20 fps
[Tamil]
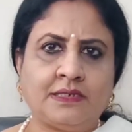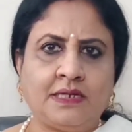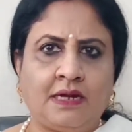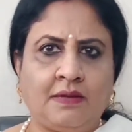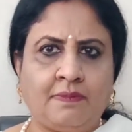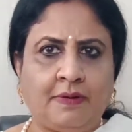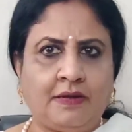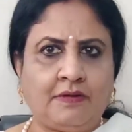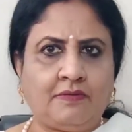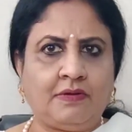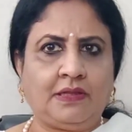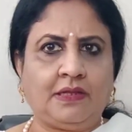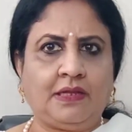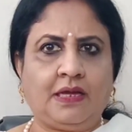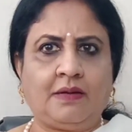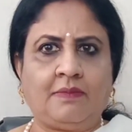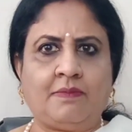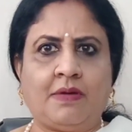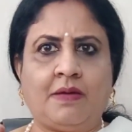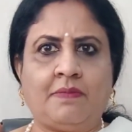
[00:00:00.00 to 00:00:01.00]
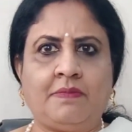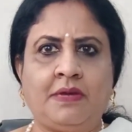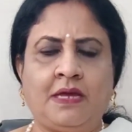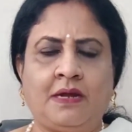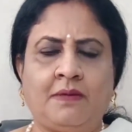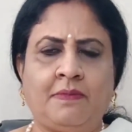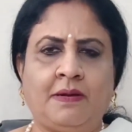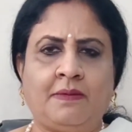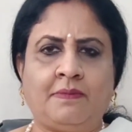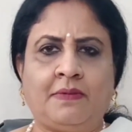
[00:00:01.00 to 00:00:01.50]
சில பேர் வந்து எங்கள்
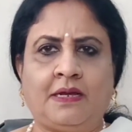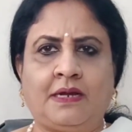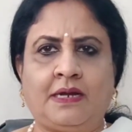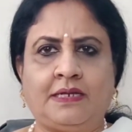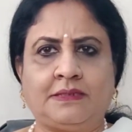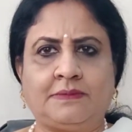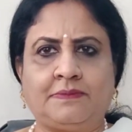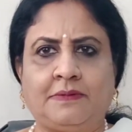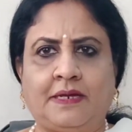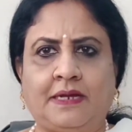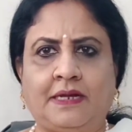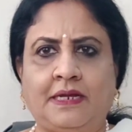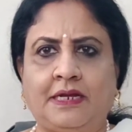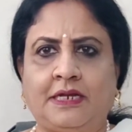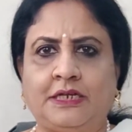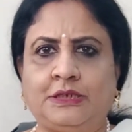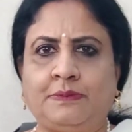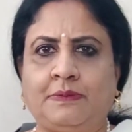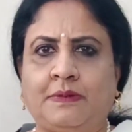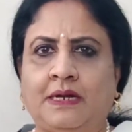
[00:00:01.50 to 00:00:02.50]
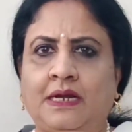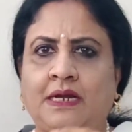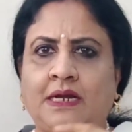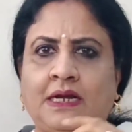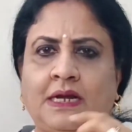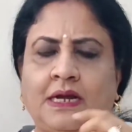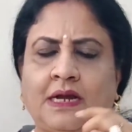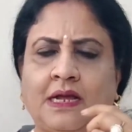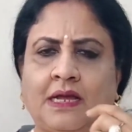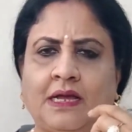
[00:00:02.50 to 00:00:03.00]
மாமியார் மாமனார் என்கரேஜ்
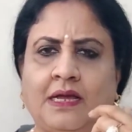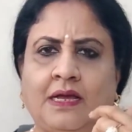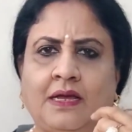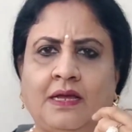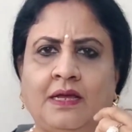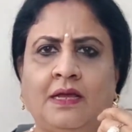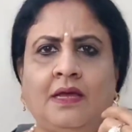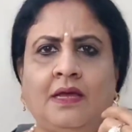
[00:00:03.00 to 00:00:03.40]
பண்ணலன்றாங்க